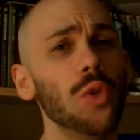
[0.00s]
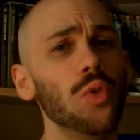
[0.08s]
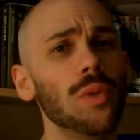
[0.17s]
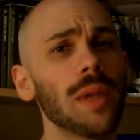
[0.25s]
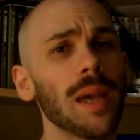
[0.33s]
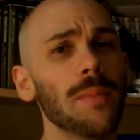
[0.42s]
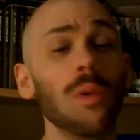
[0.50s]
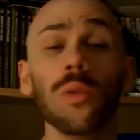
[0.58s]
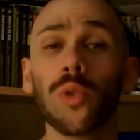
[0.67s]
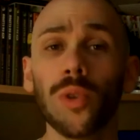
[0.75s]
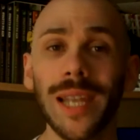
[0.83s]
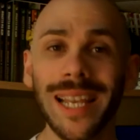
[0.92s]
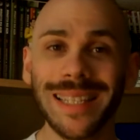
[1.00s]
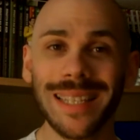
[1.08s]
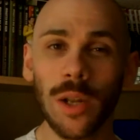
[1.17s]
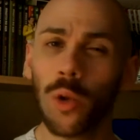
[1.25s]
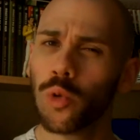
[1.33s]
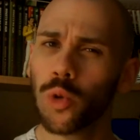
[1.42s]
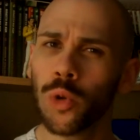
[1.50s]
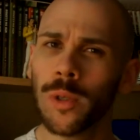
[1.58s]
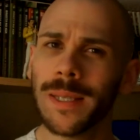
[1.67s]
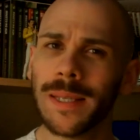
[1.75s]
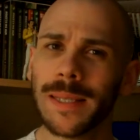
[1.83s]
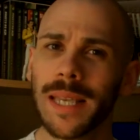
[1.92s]
du très bon, de l'excellent, du
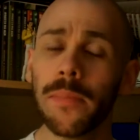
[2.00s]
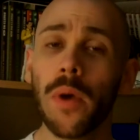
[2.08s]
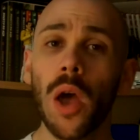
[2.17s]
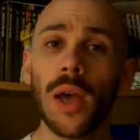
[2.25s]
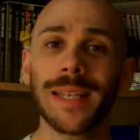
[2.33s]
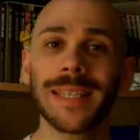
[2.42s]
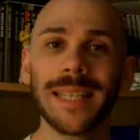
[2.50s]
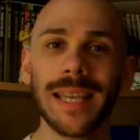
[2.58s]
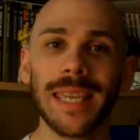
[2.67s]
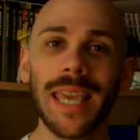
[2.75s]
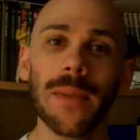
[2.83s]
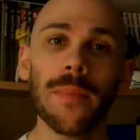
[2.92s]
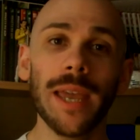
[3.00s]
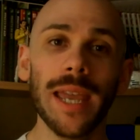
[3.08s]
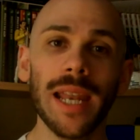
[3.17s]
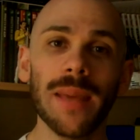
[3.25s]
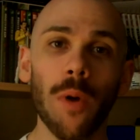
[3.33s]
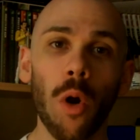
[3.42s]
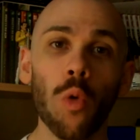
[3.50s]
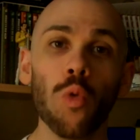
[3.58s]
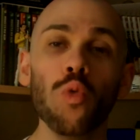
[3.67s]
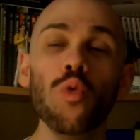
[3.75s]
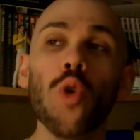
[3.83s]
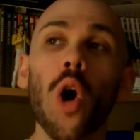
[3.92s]
cultissime cinquième élément,
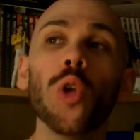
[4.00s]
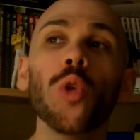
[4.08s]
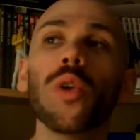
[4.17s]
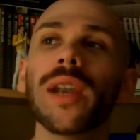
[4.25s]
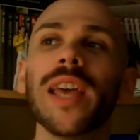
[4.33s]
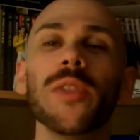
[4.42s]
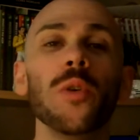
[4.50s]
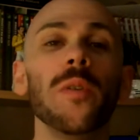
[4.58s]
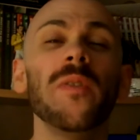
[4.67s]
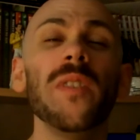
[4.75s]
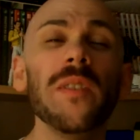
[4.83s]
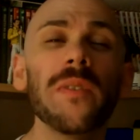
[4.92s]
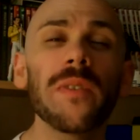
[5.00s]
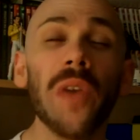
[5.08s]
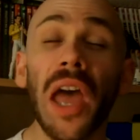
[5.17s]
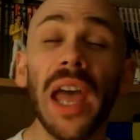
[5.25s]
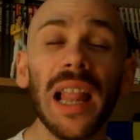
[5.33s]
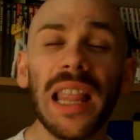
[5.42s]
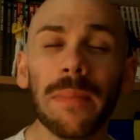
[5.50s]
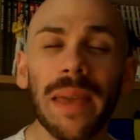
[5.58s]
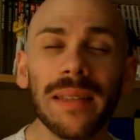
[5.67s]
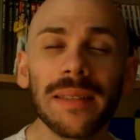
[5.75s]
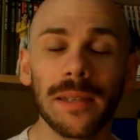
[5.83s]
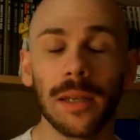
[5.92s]
ou en anglais The Fifth
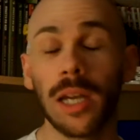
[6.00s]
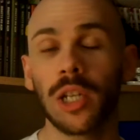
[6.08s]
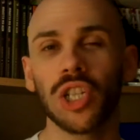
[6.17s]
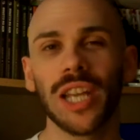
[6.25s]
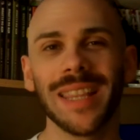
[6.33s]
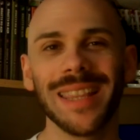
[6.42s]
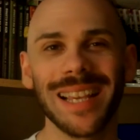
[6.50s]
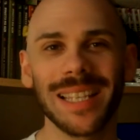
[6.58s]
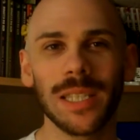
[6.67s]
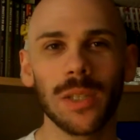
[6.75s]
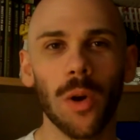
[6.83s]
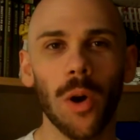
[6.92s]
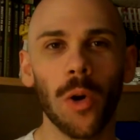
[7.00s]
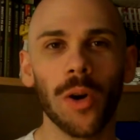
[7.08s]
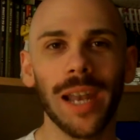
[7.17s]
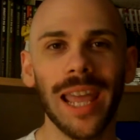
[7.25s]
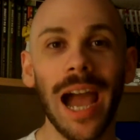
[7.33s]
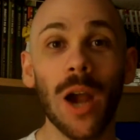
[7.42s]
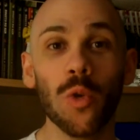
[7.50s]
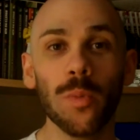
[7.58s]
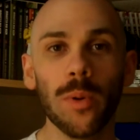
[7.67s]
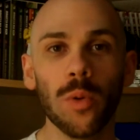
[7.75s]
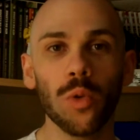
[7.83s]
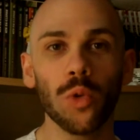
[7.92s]
Element, hein, j'ai un accent anglais à
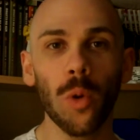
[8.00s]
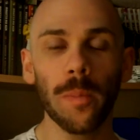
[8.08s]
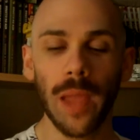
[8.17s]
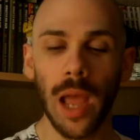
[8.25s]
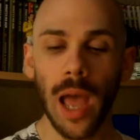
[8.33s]
couper au couteau,